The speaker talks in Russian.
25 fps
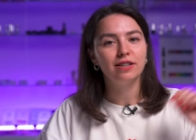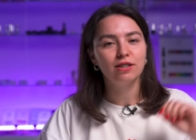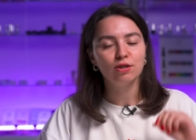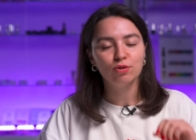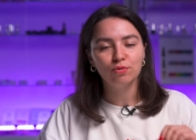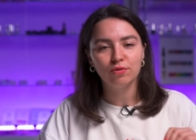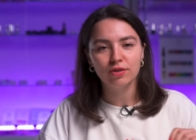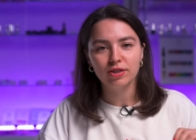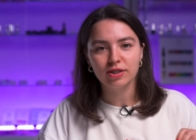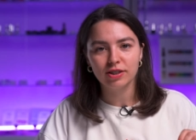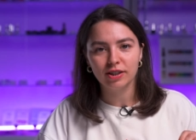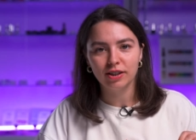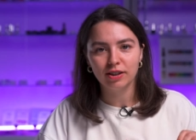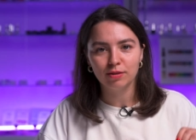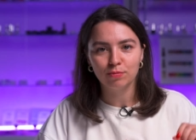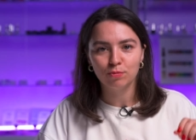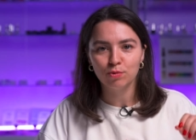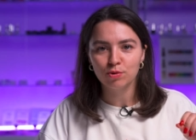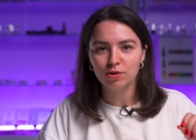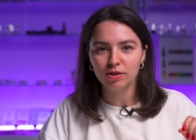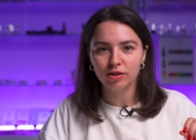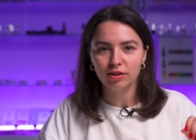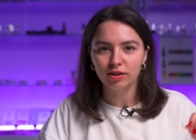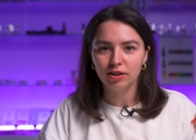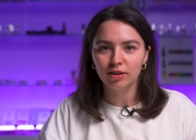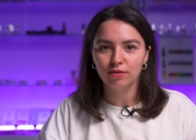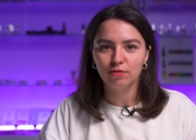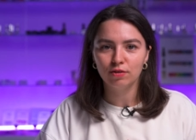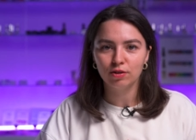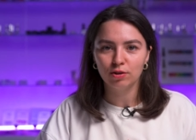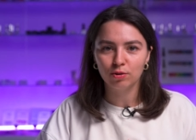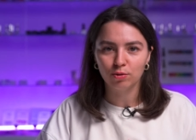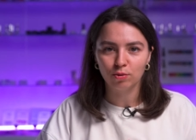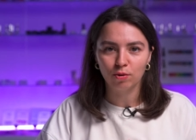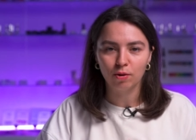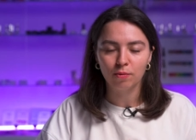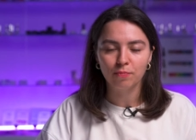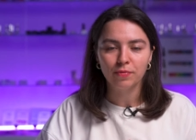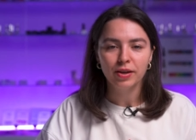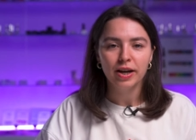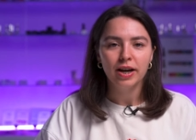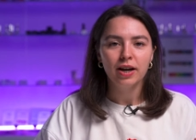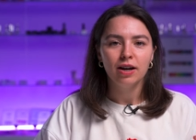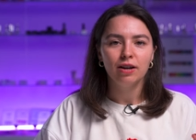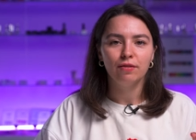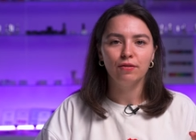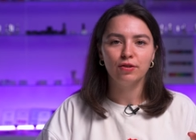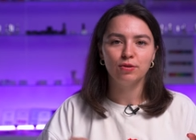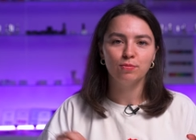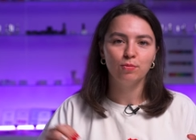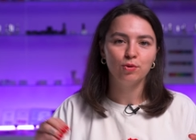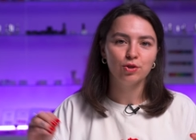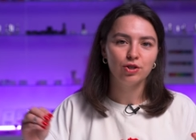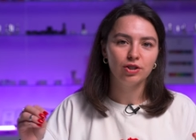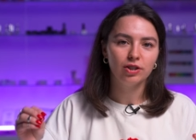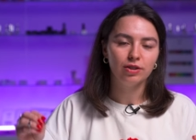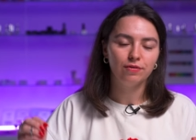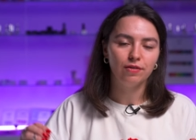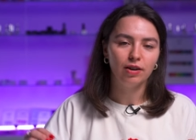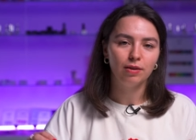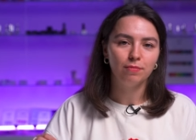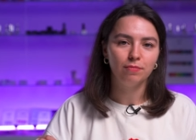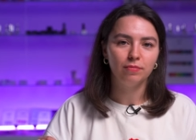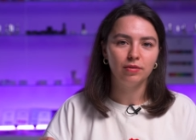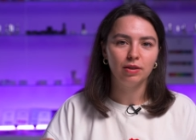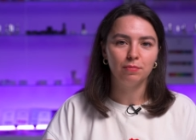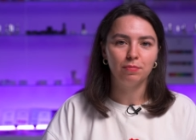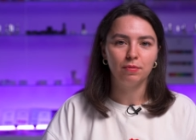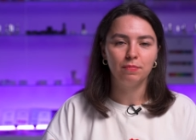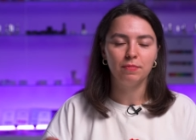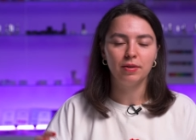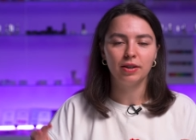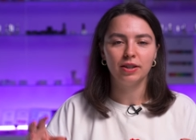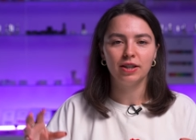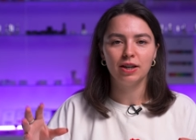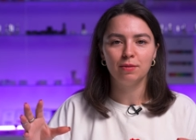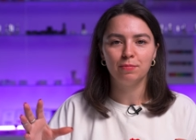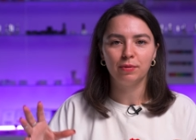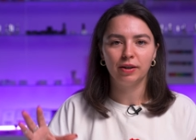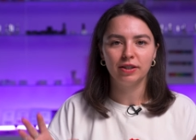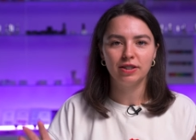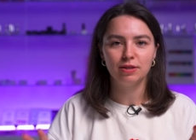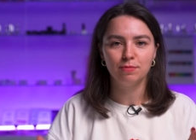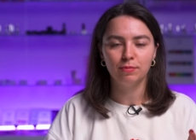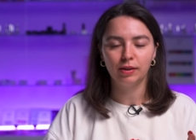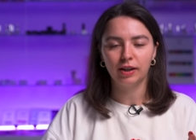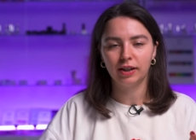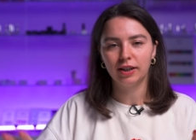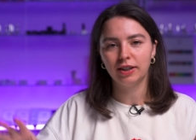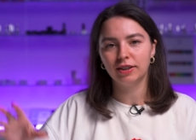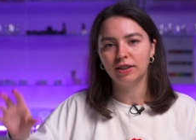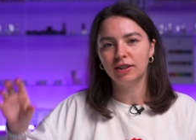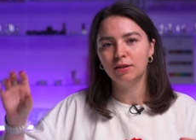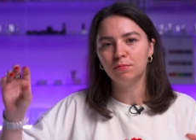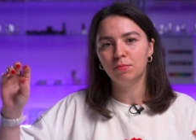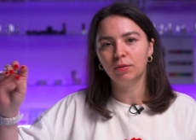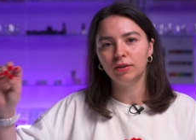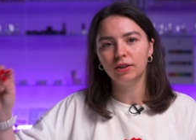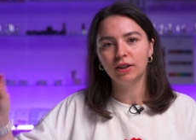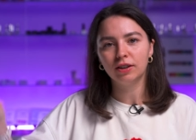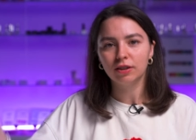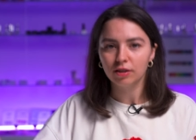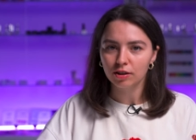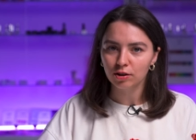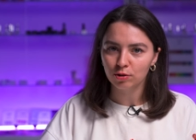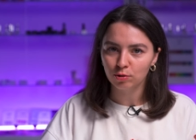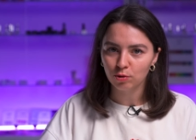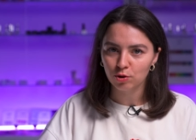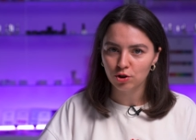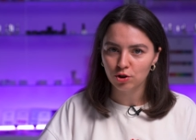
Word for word: где у вас стоит мусорное ведро. Возможно, вам, например, необходимы какие-то дополнительные